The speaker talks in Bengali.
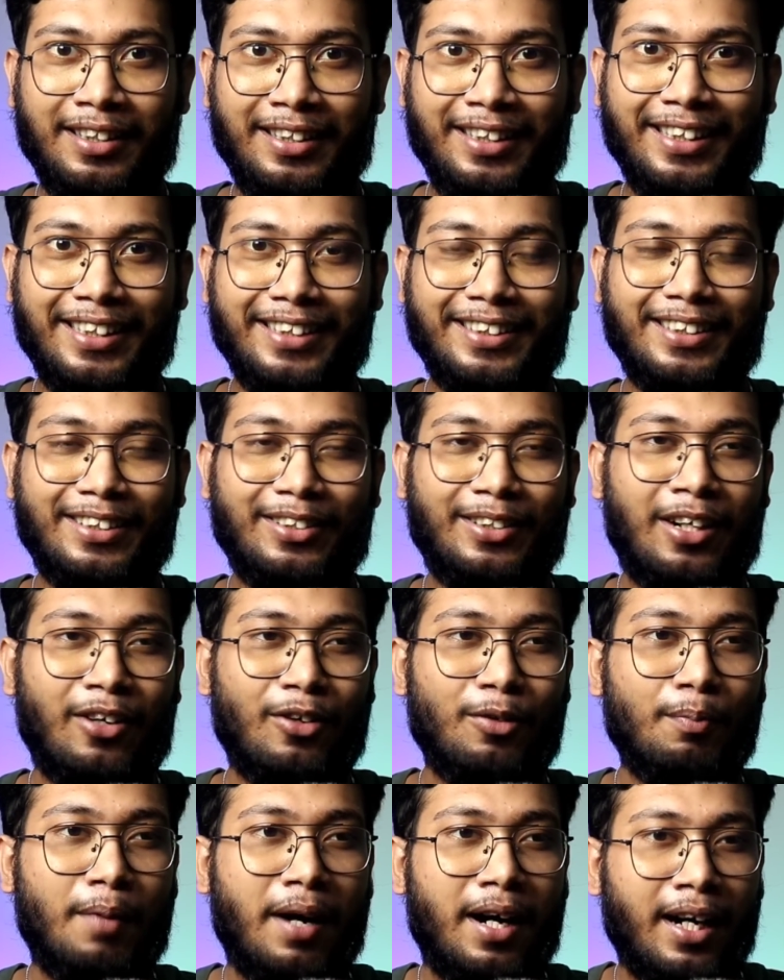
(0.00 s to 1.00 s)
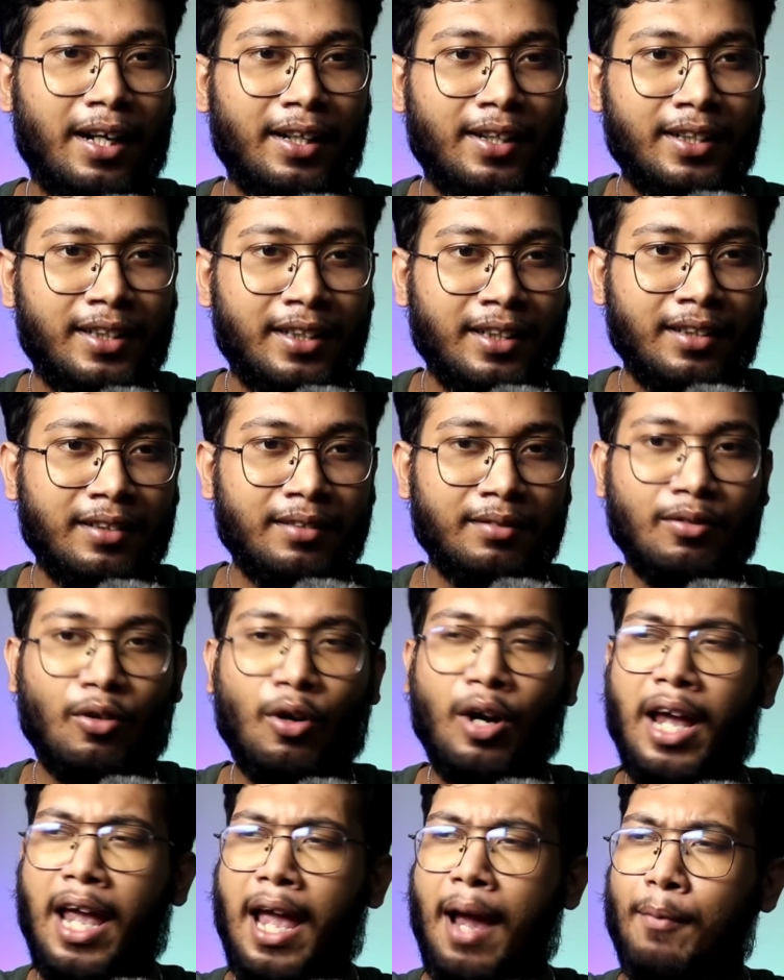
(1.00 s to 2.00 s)
ঠিক আছে কারণ বাংলাদেশের
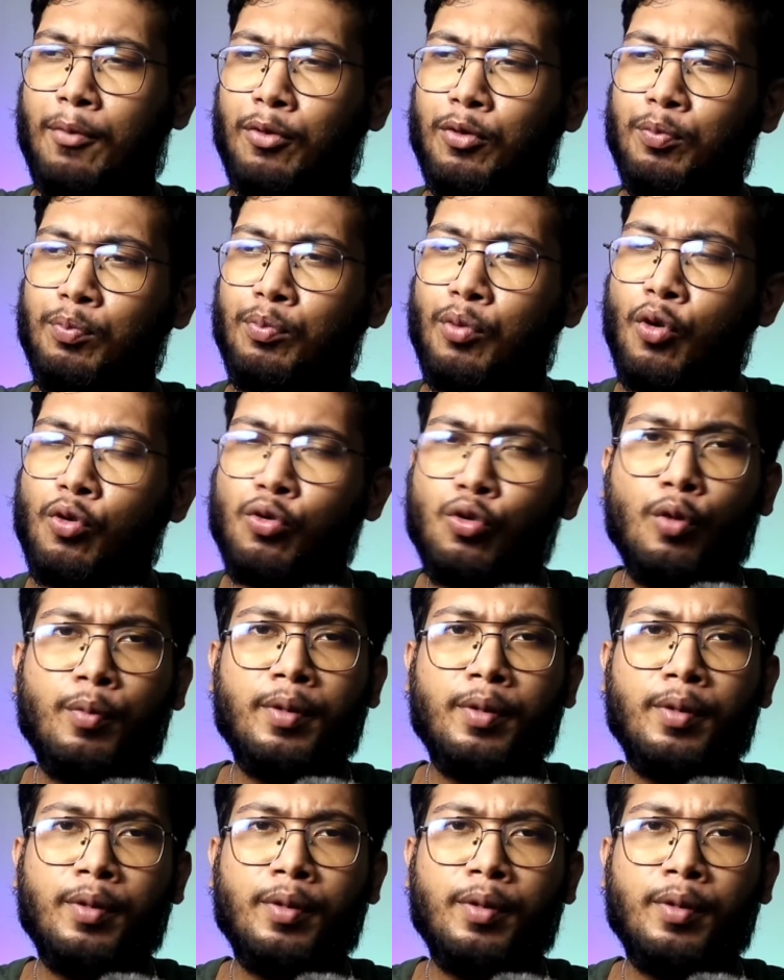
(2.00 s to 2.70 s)
এমন বহু